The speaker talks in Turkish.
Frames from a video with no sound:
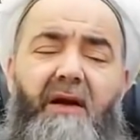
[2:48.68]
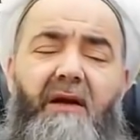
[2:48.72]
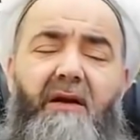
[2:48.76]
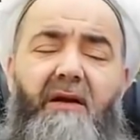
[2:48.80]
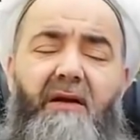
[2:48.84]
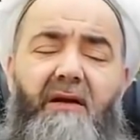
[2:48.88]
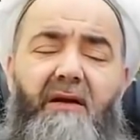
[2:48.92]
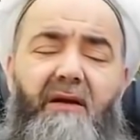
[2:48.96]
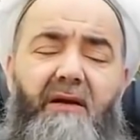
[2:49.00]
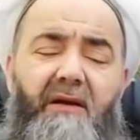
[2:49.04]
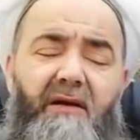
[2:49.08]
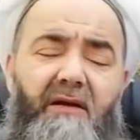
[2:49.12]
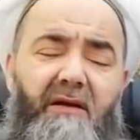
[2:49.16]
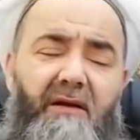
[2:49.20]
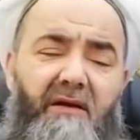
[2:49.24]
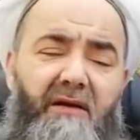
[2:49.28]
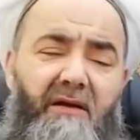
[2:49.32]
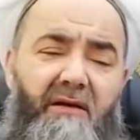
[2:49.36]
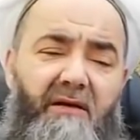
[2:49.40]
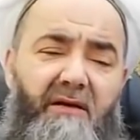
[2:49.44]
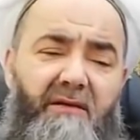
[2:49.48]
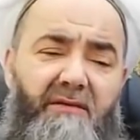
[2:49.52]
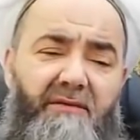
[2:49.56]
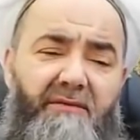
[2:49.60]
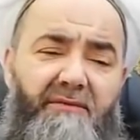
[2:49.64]

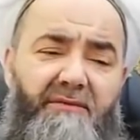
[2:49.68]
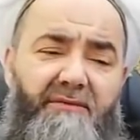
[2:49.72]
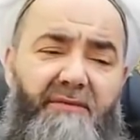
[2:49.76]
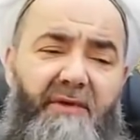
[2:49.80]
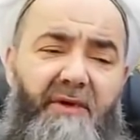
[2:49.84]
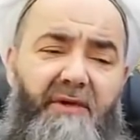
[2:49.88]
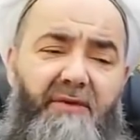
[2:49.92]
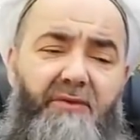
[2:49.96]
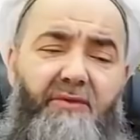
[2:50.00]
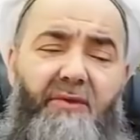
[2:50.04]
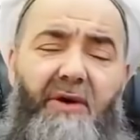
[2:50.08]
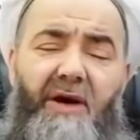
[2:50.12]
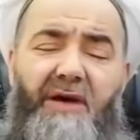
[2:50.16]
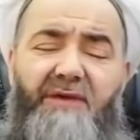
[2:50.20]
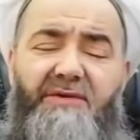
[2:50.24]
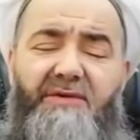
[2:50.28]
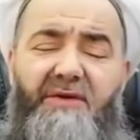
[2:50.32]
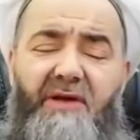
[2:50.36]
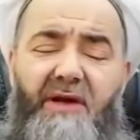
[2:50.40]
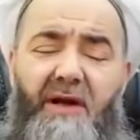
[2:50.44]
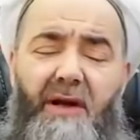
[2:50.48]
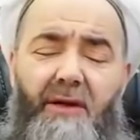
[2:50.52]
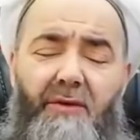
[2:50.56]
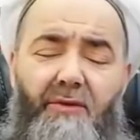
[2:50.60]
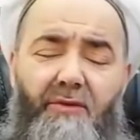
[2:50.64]
E, dua
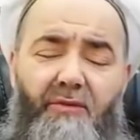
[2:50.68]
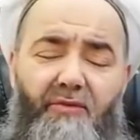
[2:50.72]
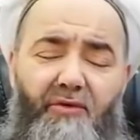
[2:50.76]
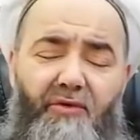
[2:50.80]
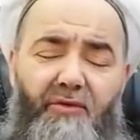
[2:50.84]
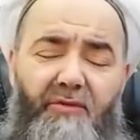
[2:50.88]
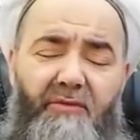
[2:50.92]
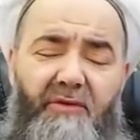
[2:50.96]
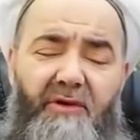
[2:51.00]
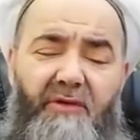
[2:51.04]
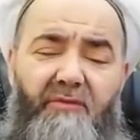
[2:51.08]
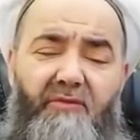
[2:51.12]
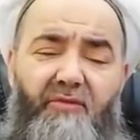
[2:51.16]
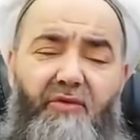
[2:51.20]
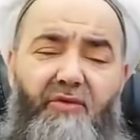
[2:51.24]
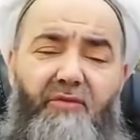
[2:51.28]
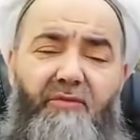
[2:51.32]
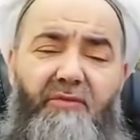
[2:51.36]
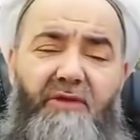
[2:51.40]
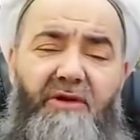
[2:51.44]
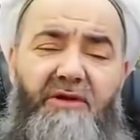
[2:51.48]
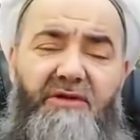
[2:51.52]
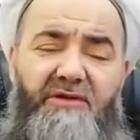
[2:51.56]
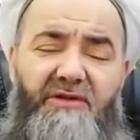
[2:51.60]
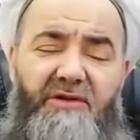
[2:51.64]
silahı, mümin,
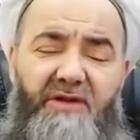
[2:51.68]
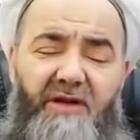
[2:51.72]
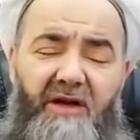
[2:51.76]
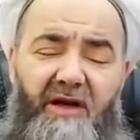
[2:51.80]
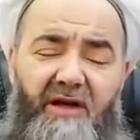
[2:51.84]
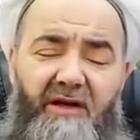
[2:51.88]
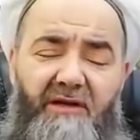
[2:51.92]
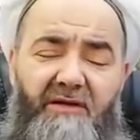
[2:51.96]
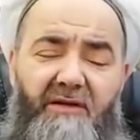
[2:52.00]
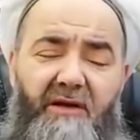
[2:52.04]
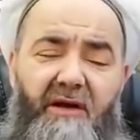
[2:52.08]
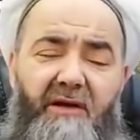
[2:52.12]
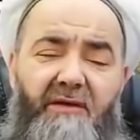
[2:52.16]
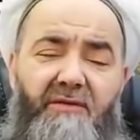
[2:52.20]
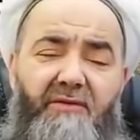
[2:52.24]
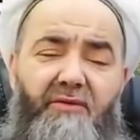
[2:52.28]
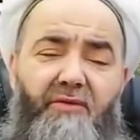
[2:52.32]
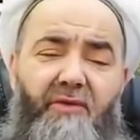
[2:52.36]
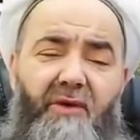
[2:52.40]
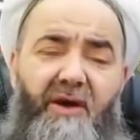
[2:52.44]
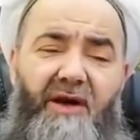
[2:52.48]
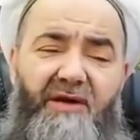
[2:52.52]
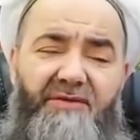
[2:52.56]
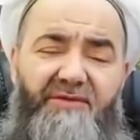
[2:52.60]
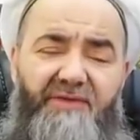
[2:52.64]
müminin silahı e,
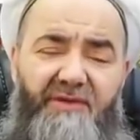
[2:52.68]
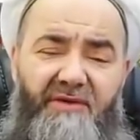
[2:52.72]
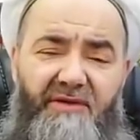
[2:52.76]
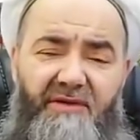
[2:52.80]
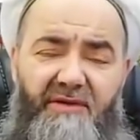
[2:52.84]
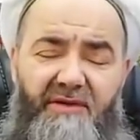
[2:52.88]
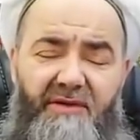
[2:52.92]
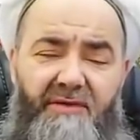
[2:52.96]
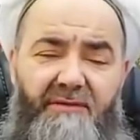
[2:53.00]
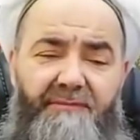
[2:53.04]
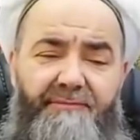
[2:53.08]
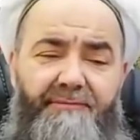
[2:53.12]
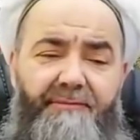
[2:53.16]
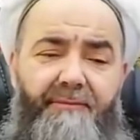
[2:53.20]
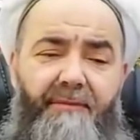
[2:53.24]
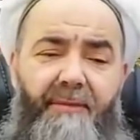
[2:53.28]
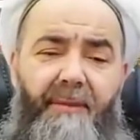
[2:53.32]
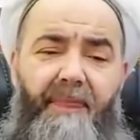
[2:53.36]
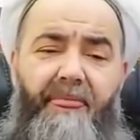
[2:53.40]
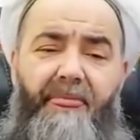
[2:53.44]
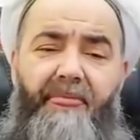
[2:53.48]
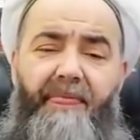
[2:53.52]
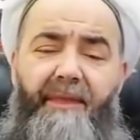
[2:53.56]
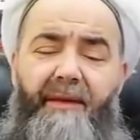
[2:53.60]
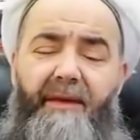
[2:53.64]
duasıdır.
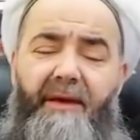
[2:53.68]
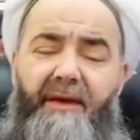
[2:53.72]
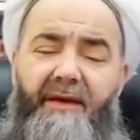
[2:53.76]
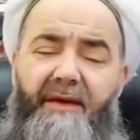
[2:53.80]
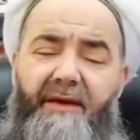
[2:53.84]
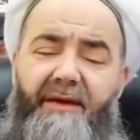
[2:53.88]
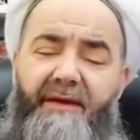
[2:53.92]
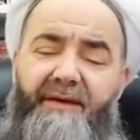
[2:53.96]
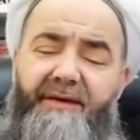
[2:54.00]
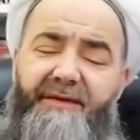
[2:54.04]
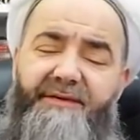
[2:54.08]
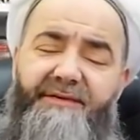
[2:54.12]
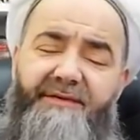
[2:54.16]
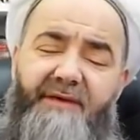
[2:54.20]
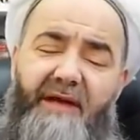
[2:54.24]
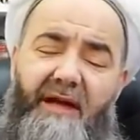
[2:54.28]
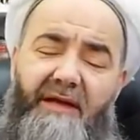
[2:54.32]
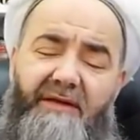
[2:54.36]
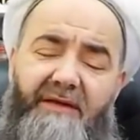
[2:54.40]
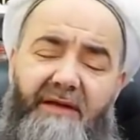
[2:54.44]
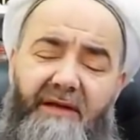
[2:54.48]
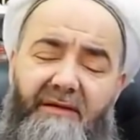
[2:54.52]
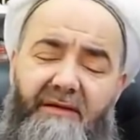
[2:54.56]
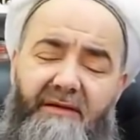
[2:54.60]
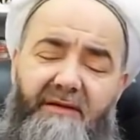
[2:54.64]
E,
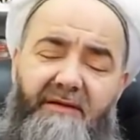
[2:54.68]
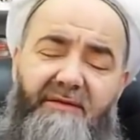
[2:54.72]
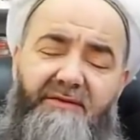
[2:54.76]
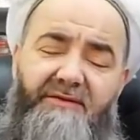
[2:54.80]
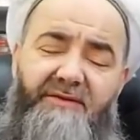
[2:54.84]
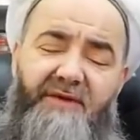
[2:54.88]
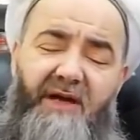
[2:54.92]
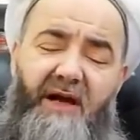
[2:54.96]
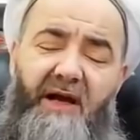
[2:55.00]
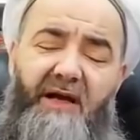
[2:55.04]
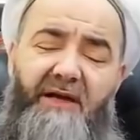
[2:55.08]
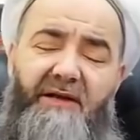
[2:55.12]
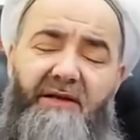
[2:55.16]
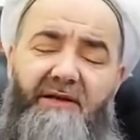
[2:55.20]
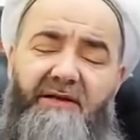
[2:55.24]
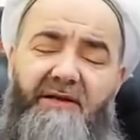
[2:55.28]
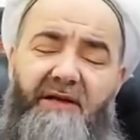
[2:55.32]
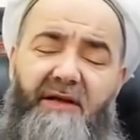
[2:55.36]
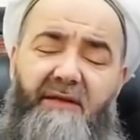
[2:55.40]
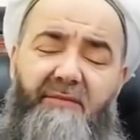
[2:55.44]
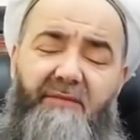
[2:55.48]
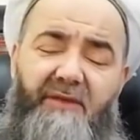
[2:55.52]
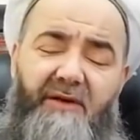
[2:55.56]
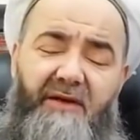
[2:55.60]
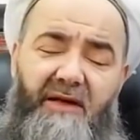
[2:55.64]
zaten zahiri
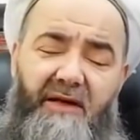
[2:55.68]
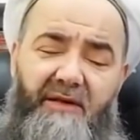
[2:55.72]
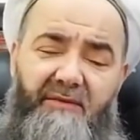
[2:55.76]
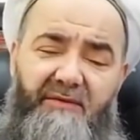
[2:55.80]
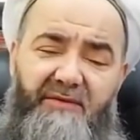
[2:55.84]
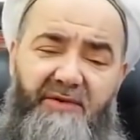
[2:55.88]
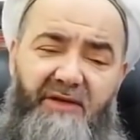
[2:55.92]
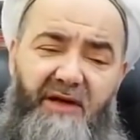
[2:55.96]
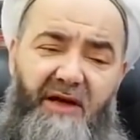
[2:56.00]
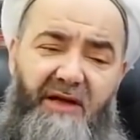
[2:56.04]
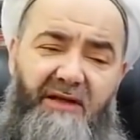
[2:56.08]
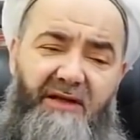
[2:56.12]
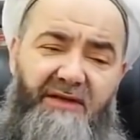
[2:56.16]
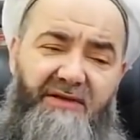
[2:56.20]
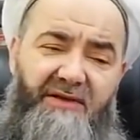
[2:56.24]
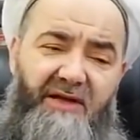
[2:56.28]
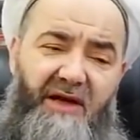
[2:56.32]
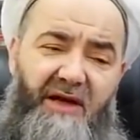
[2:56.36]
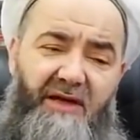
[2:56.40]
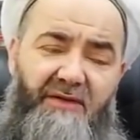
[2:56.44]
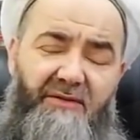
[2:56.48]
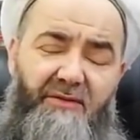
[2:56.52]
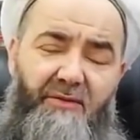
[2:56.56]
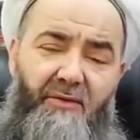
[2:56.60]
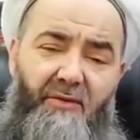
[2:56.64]
tedbirlerimizi
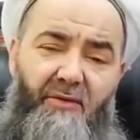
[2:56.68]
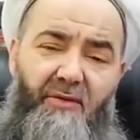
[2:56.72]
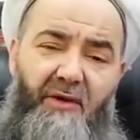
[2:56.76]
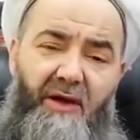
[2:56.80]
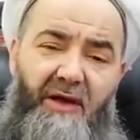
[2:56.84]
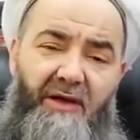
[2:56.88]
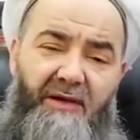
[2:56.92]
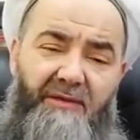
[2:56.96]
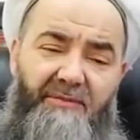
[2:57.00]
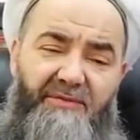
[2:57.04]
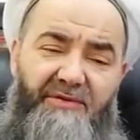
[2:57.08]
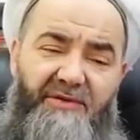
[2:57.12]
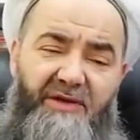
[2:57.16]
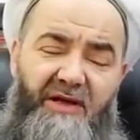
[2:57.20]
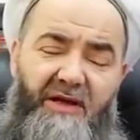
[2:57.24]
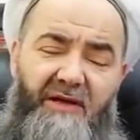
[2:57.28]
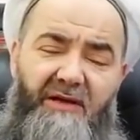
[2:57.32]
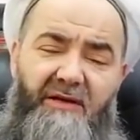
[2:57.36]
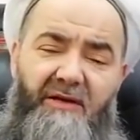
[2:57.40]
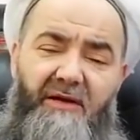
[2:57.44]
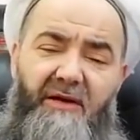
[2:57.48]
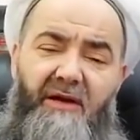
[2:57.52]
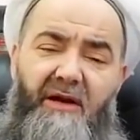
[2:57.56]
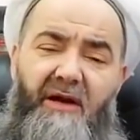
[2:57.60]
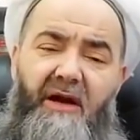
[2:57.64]
alacağız. O ayrı bir şey.